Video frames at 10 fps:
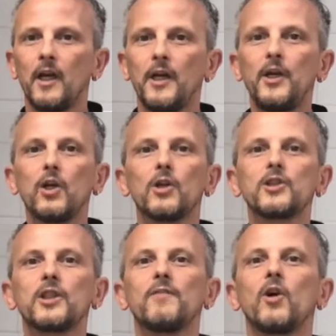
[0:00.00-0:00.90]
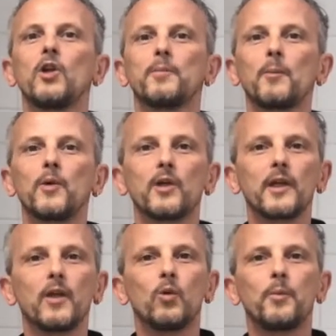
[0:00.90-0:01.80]
Io oggi ti voglio
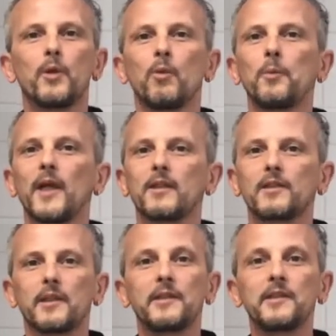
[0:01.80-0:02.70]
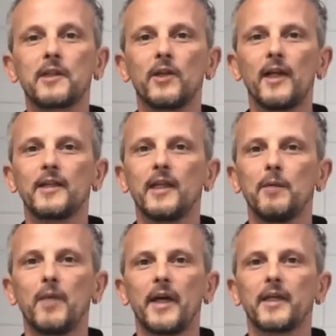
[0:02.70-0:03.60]
proporre un primo piatto tradizionale
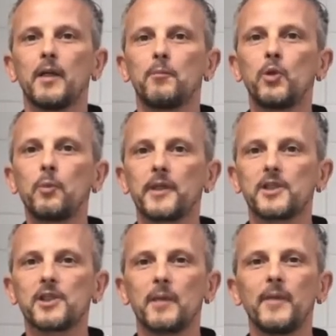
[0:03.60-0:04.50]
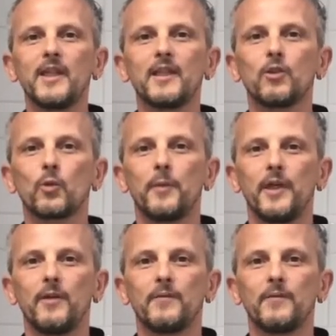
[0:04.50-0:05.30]
delle Marche, più precisamente di Urbino.